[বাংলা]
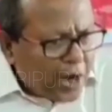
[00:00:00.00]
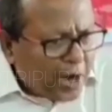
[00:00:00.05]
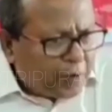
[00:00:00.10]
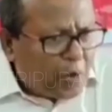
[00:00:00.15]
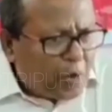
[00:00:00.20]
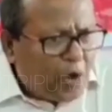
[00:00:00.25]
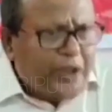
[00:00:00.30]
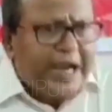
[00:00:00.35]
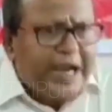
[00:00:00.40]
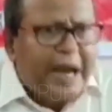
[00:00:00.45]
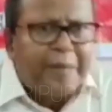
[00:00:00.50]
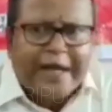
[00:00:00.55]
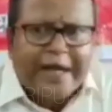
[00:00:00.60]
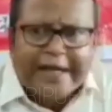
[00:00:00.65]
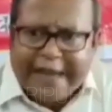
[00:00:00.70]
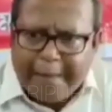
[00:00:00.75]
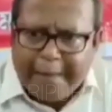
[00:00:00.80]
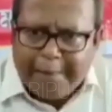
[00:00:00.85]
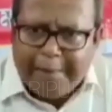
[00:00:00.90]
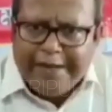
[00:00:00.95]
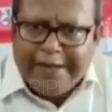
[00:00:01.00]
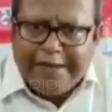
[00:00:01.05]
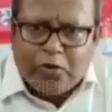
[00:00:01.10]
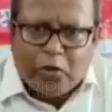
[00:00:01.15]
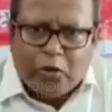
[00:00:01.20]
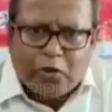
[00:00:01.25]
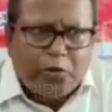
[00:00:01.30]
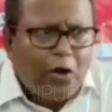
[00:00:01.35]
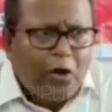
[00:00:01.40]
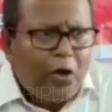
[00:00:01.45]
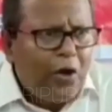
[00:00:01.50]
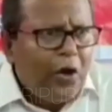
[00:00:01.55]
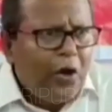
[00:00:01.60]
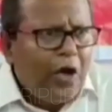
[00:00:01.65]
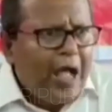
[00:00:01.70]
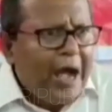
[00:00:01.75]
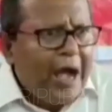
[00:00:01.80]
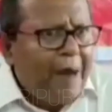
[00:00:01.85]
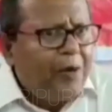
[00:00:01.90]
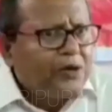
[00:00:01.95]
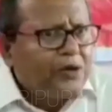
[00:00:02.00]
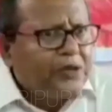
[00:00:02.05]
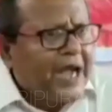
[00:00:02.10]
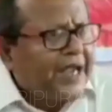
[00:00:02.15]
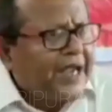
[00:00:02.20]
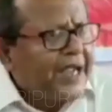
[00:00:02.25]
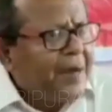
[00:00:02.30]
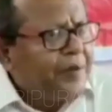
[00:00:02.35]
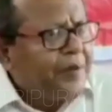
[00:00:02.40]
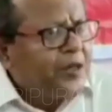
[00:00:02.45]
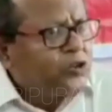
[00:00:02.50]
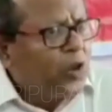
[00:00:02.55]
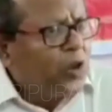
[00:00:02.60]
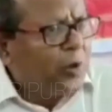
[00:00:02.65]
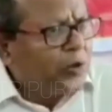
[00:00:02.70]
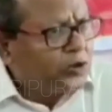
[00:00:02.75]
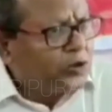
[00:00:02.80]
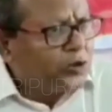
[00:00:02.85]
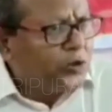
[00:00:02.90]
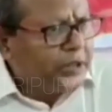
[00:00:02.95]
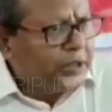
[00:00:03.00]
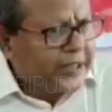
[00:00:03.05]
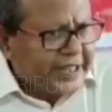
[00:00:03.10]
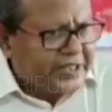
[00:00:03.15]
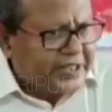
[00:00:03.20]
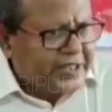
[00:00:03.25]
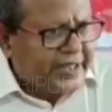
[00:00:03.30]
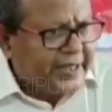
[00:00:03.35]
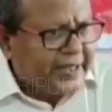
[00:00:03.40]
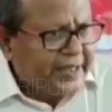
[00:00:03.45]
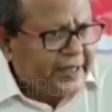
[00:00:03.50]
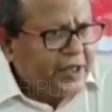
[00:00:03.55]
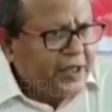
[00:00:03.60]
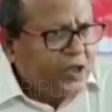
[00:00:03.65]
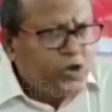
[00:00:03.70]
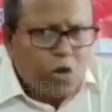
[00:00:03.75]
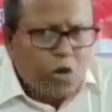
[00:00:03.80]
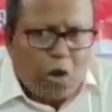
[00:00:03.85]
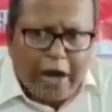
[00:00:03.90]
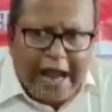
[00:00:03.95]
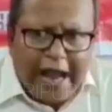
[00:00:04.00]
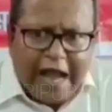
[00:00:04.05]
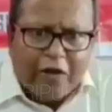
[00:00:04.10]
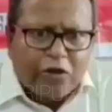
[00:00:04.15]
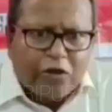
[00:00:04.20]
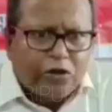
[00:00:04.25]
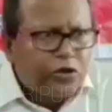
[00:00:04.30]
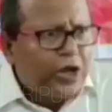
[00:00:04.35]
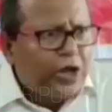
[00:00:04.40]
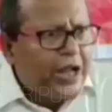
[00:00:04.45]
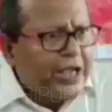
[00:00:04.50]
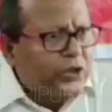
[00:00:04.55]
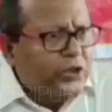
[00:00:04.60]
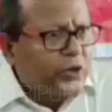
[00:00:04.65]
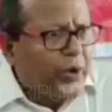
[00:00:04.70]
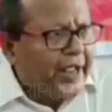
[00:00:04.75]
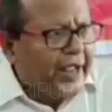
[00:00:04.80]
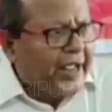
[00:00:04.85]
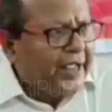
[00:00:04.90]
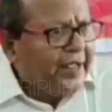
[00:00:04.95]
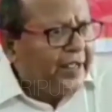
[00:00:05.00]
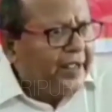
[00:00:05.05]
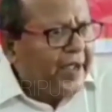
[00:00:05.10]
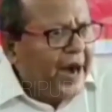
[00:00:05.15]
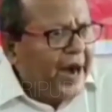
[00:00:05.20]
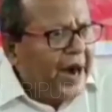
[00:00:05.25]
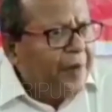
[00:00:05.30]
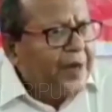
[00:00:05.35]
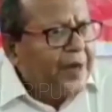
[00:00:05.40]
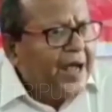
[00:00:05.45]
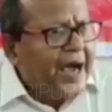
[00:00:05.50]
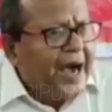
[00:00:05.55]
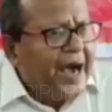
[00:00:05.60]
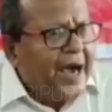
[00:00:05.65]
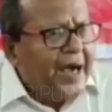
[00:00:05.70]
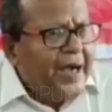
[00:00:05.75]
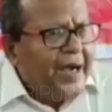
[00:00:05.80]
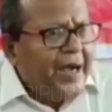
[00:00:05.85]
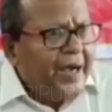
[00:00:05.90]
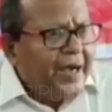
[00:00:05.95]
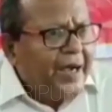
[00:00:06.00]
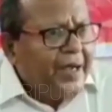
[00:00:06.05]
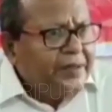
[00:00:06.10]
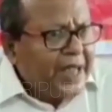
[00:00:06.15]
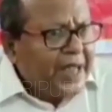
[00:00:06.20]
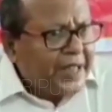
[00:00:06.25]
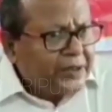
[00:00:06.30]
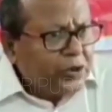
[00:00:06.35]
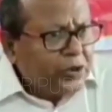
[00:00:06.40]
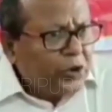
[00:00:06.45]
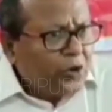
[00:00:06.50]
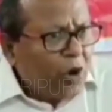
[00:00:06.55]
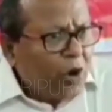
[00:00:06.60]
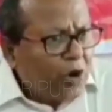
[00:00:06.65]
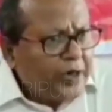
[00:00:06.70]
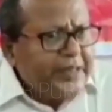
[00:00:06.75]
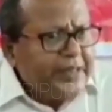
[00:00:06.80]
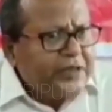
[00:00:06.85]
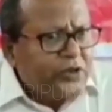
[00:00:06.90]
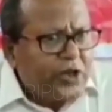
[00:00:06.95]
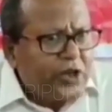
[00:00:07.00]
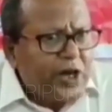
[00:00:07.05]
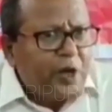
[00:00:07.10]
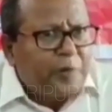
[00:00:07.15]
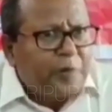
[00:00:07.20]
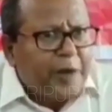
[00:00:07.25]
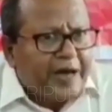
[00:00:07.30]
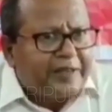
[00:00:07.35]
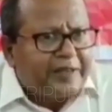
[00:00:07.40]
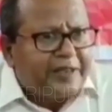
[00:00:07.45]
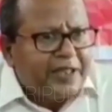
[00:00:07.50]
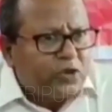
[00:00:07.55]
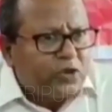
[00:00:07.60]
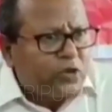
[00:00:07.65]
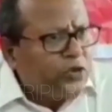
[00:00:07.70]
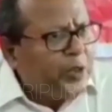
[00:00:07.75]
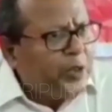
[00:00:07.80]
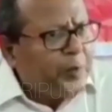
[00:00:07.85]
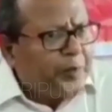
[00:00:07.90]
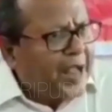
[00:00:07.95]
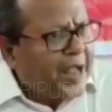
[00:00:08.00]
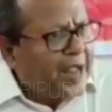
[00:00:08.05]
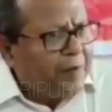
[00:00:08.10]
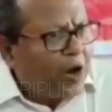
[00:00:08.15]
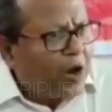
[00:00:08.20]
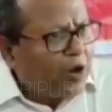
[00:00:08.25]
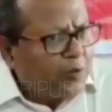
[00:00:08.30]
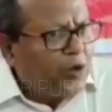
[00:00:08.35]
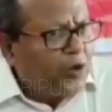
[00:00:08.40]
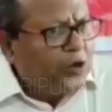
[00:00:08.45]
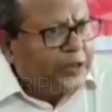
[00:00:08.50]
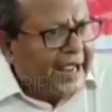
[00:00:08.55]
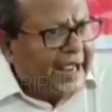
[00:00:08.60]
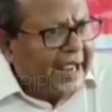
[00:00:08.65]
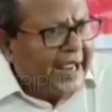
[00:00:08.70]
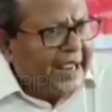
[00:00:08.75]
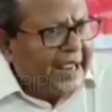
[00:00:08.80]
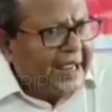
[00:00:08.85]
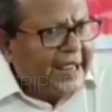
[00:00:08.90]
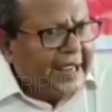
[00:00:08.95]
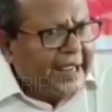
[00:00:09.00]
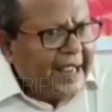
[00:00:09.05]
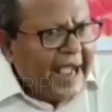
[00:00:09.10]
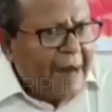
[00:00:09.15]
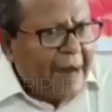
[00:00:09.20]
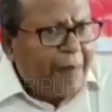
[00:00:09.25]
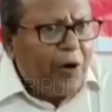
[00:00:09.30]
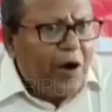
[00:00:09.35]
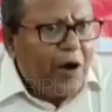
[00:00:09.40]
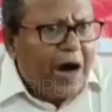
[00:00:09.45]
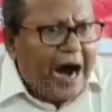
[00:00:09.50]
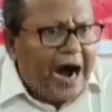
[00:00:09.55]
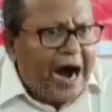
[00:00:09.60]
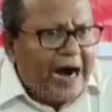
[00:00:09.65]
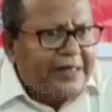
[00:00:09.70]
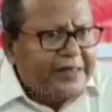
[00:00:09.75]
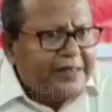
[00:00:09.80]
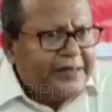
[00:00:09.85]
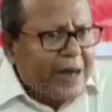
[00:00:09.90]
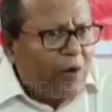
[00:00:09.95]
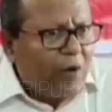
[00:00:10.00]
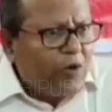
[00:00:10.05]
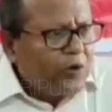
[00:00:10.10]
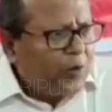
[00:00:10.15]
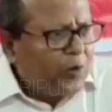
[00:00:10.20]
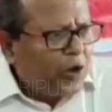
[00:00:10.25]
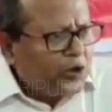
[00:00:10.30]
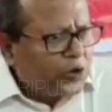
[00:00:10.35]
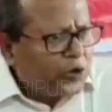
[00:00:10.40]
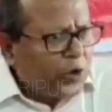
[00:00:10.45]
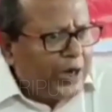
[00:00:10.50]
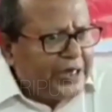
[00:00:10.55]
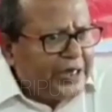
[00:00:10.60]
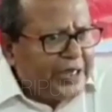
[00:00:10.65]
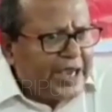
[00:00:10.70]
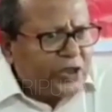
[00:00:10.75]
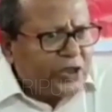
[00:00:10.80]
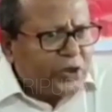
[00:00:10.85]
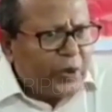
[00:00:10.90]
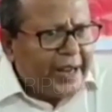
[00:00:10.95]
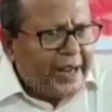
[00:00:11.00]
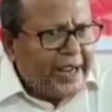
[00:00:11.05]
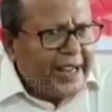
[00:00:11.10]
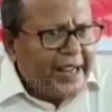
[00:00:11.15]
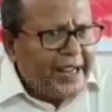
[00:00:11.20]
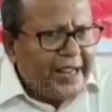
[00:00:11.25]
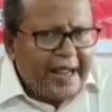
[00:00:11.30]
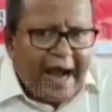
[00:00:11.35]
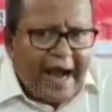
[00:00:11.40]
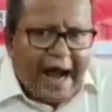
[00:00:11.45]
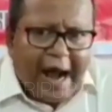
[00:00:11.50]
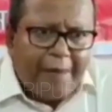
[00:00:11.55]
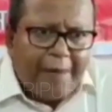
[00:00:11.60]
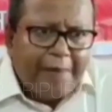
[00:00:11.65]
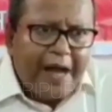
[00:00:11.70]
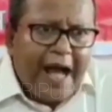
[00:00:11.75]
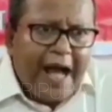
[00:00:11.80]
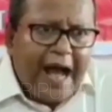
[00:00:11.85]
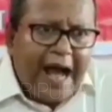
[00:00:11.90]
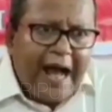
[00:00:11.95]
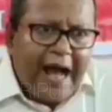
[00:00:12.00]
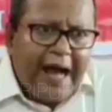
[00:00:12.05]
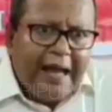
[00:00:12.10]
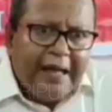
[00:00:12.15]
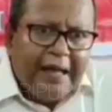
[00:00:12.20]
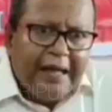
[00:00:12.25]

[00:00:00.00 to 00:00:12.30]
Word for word: ওনার পক্ষে আমরা ক্যাম্পেইন করব এবং তাকে আমরা সমর্থন দিয়েছি ছয় আগরতলা আসনে আমরা জাতীয় কংগ্রেস দলের প্রার্থী সুদীপ রায় বর্মনকে এবং আট টাউন বরদোয়ালি আসনে আমরা